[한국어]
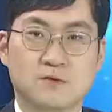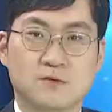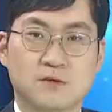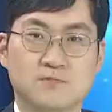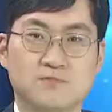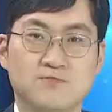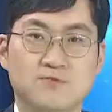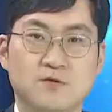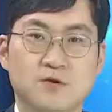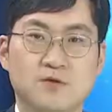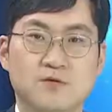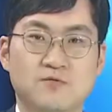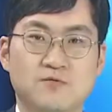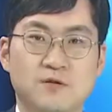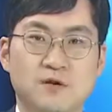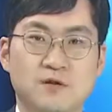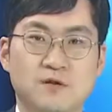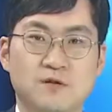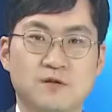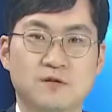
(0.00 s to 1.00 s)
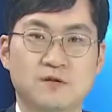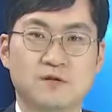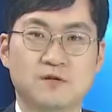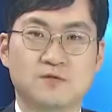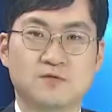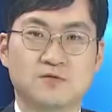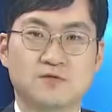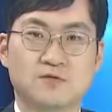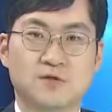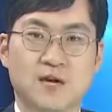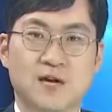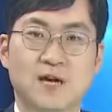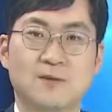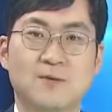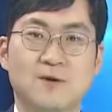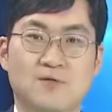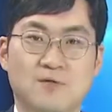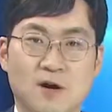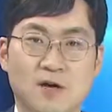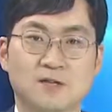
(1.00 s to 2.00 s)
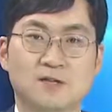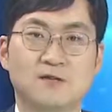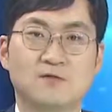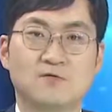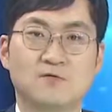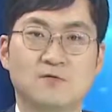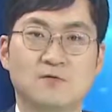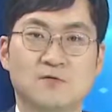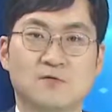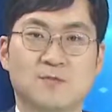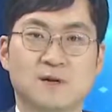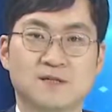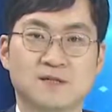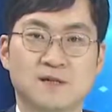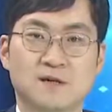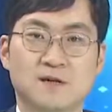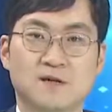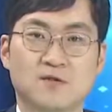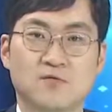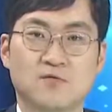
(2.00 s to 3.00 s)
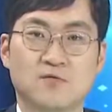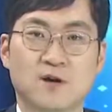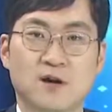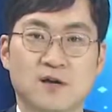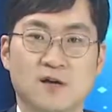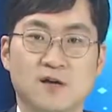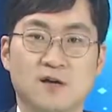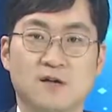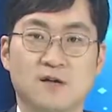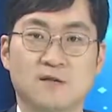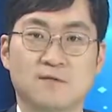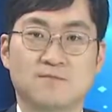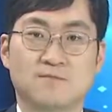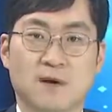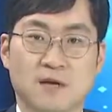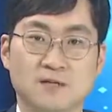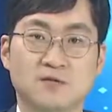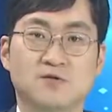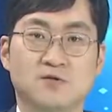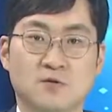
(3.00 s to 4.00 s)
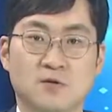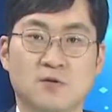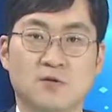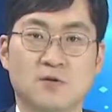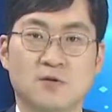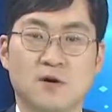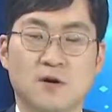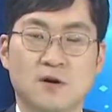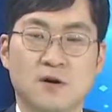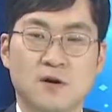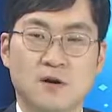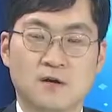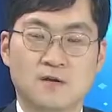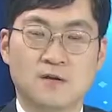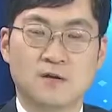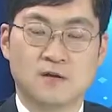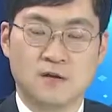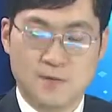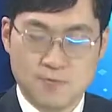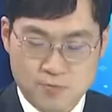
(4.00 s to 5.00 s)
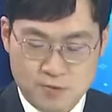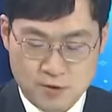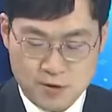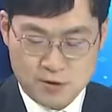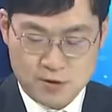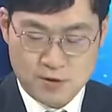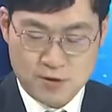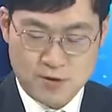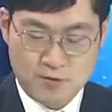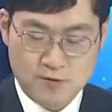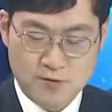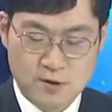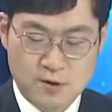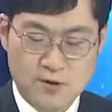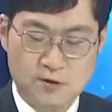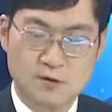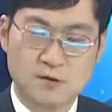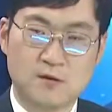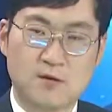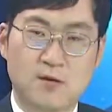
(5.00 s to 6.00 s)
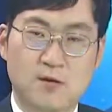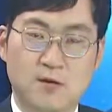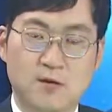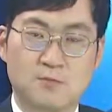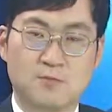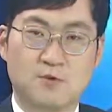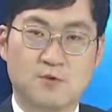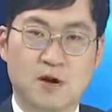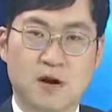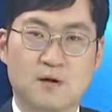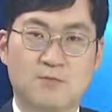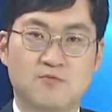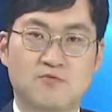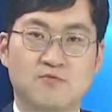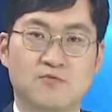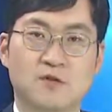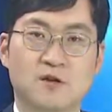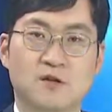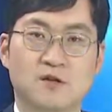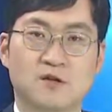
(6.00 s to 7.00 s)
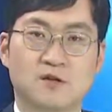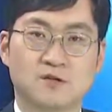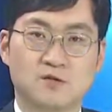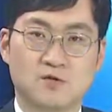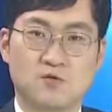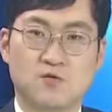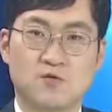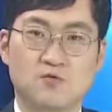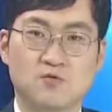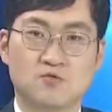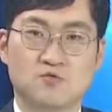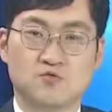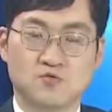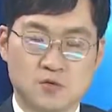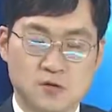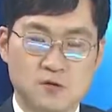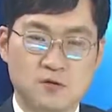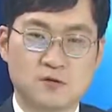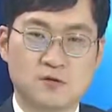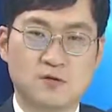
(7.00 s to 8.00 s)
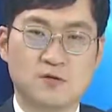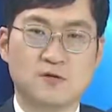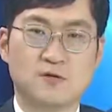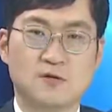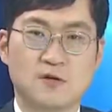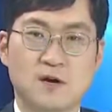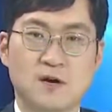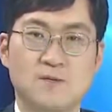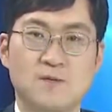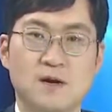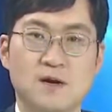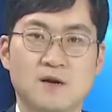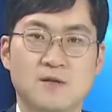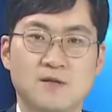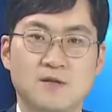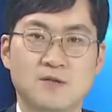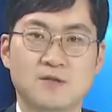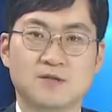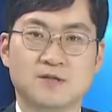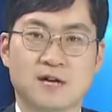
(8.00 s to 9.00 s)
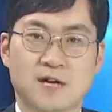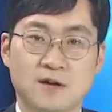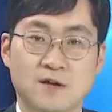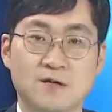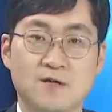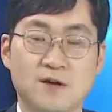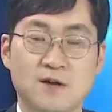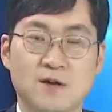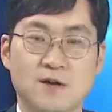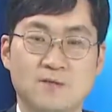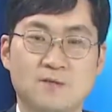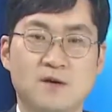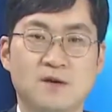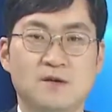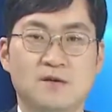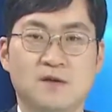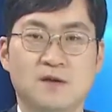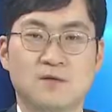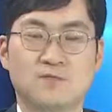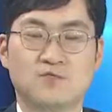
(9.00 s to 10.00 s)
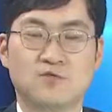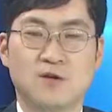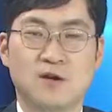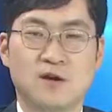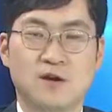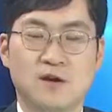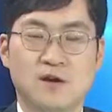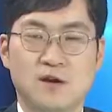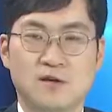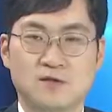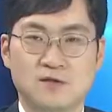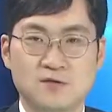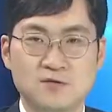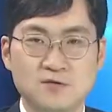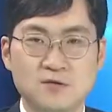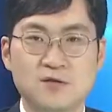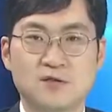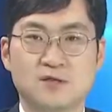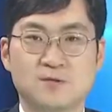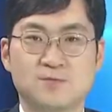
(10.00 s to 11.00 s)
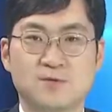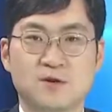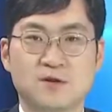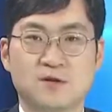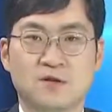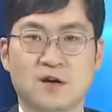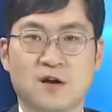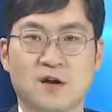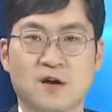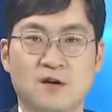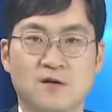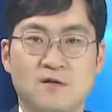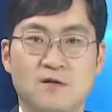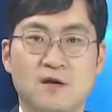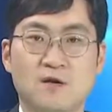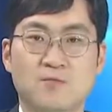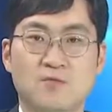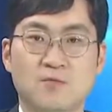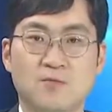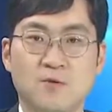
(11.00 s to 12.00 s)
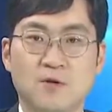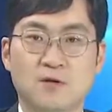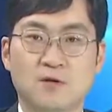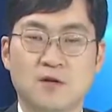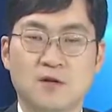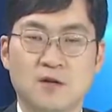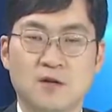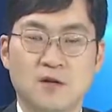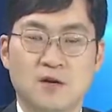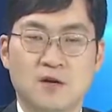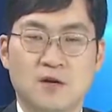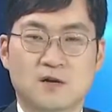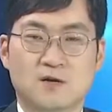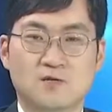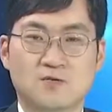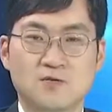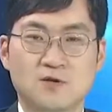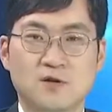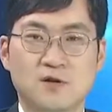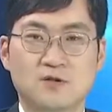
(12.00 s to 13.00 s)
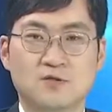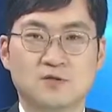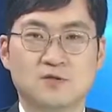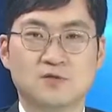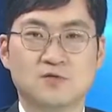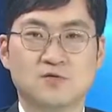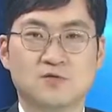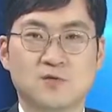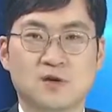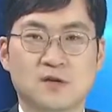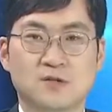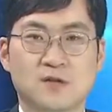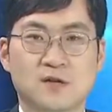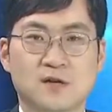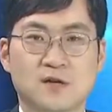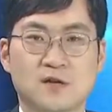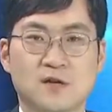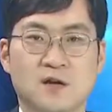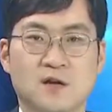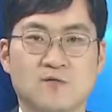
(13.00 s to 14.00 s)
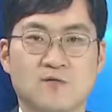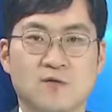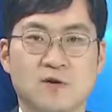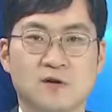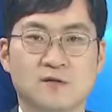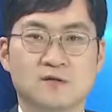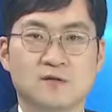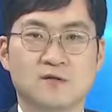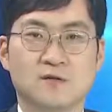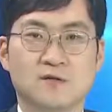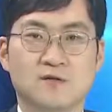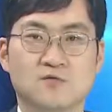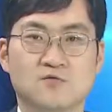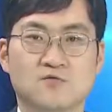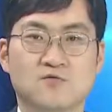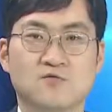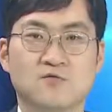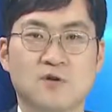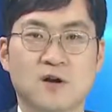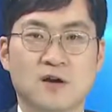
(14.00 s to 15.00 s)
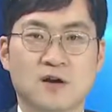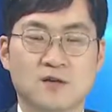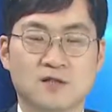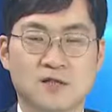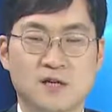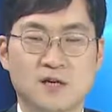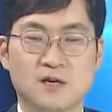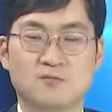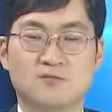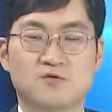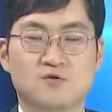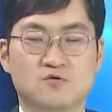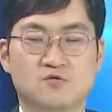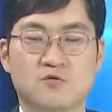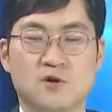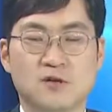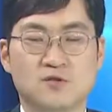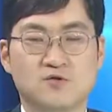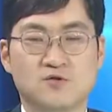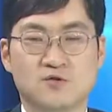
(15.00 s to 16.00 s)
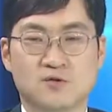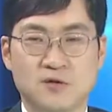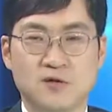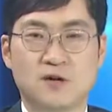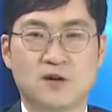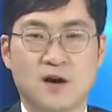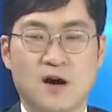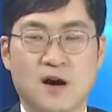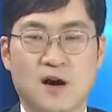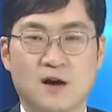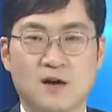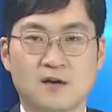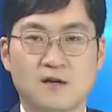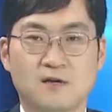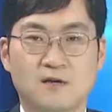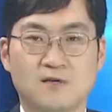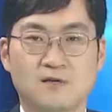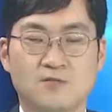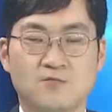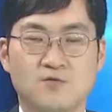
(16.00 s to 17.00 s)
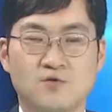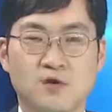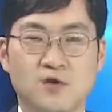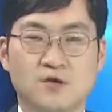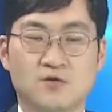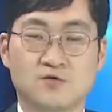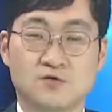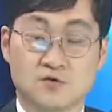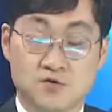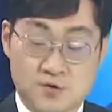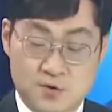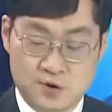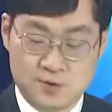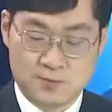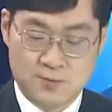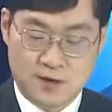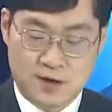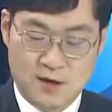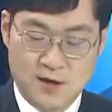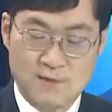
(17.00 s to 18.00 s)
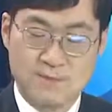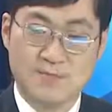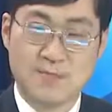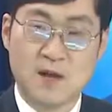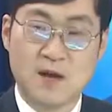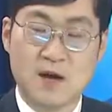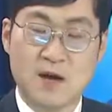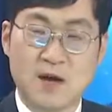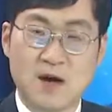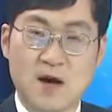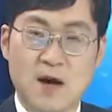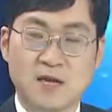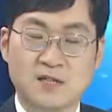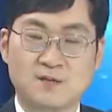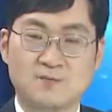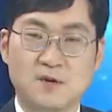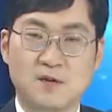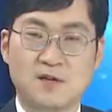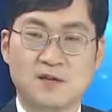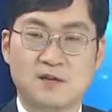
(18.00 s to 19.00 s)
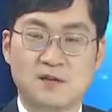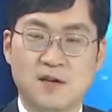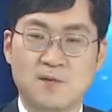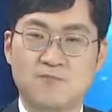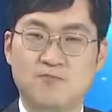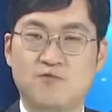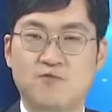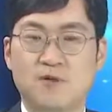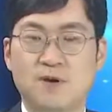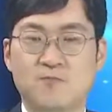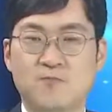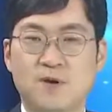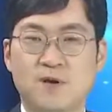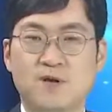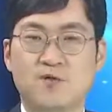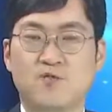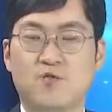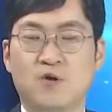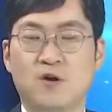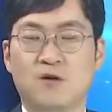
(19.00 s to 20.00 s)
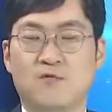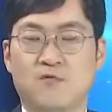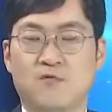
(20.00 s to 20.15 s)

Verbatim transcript: 산불의 경우에는 사람의 과실로 발생하는 경우가 있긴 많죠. 근데 태풍 같은 경우에는 뭐 강풍이라든지 홍수 이런 것들은 그야말로 자연의 힘이기 때문에 천재지변이다. 이렇게 보면 그로 인해서 어떤 손해가 생긴다고 해서 누군가에게 책임을 추궁할 수 있을까? 이런 의문이 있을 수 있습니다. 하지만 이 태풍의 피해는 워낙